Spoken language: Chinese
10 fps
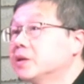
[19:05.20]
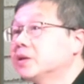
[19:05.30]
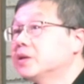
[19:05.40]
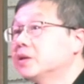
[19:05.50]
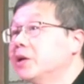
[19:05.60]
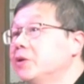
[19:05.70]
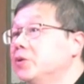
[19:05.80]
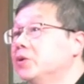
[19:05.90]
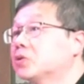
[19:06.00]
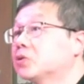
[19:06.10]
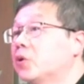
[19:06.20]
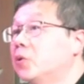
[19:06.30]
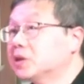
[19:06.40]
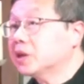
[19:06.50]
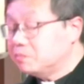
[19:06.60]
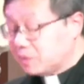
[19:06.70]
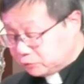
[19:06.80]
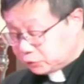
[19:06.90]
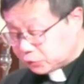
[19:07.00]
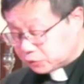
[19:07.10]
男女同等门
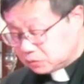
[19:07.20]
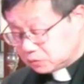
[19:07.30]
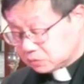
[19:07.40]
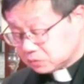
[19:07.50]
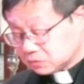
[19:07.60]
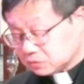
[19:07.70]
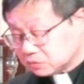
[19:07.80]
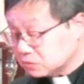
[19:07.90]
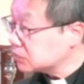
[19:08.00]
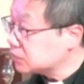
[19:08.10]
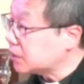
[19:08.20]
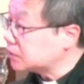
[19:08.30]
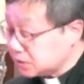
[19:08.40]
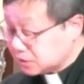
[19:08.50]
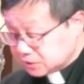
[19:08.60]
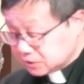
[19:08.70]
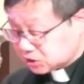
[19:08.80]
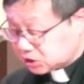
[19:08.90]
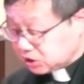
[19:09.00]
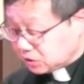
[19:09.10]
福。上帝
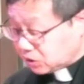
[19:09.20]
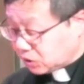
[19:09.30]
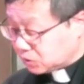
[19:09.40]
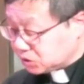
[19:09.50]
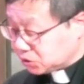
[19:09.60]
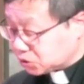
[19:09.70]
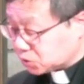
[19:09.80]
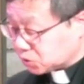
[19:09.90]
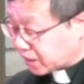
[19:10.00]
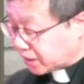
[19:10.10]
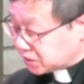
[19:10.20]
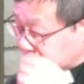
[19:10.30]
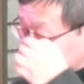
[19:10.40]
亲口应许，男人和女